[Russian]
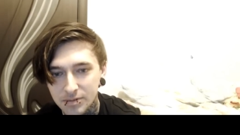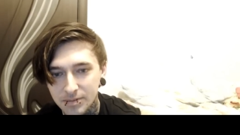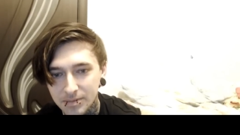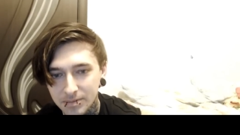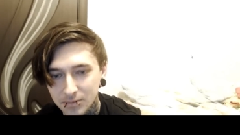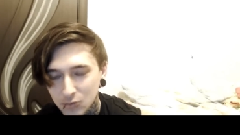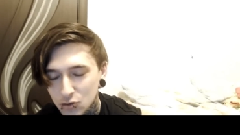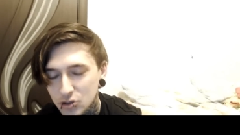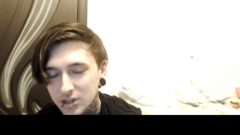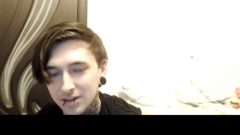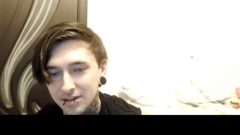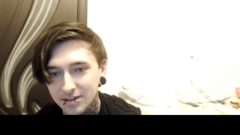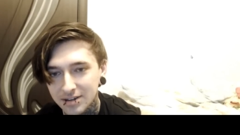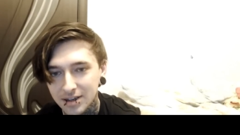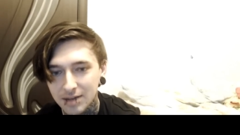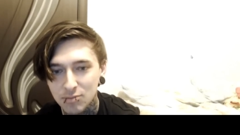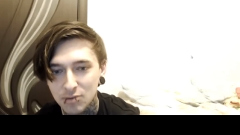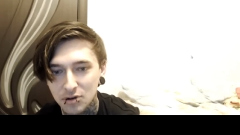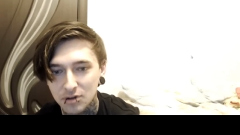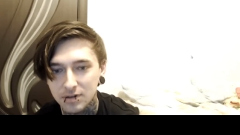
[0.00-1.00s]
Ну, сейчас я
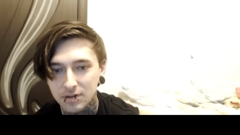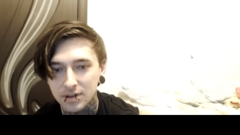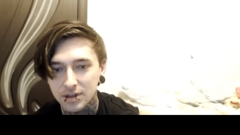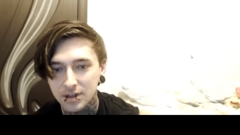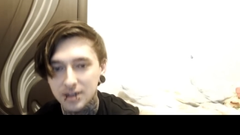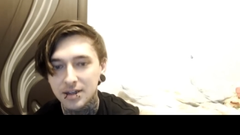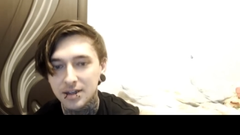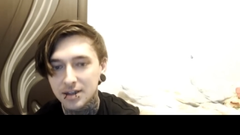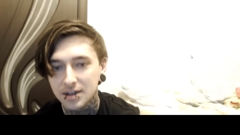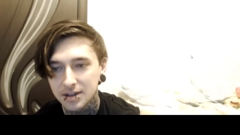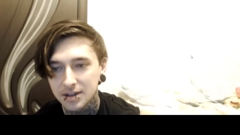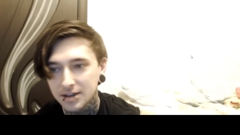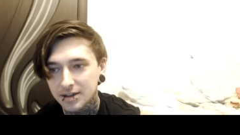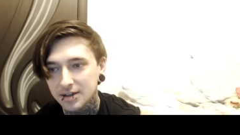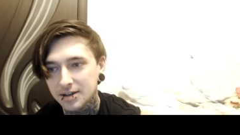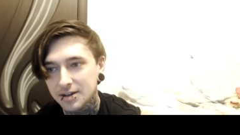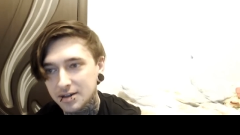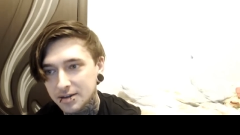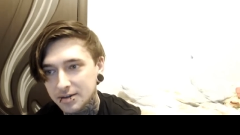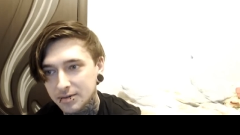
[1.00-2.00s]
просто
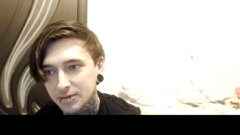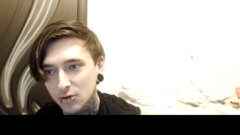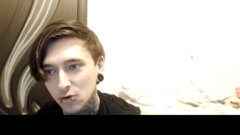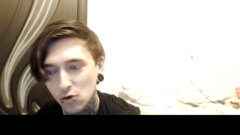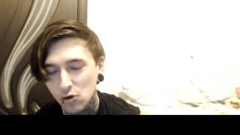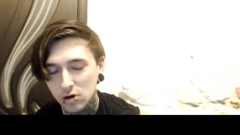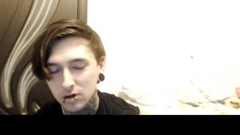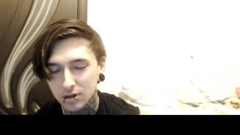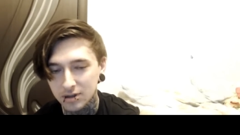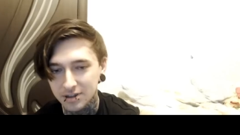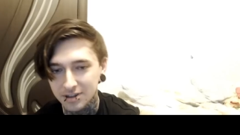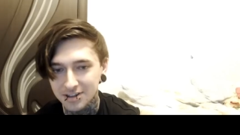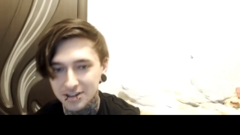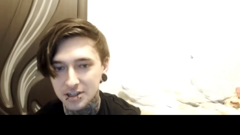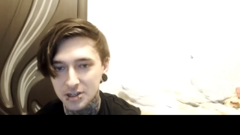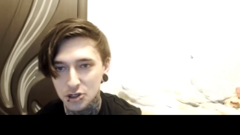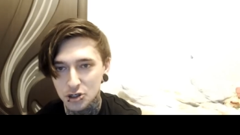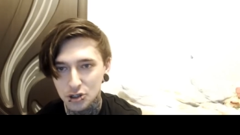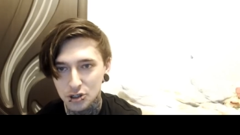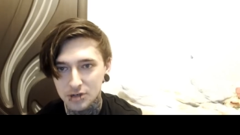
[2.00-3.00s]
около
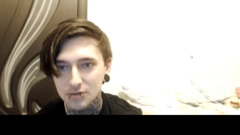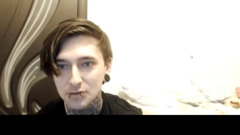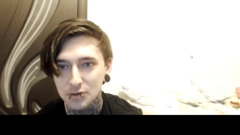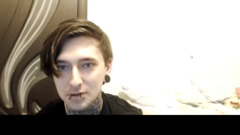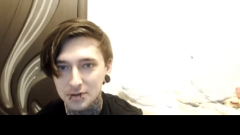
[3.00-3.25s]
днища. Вот.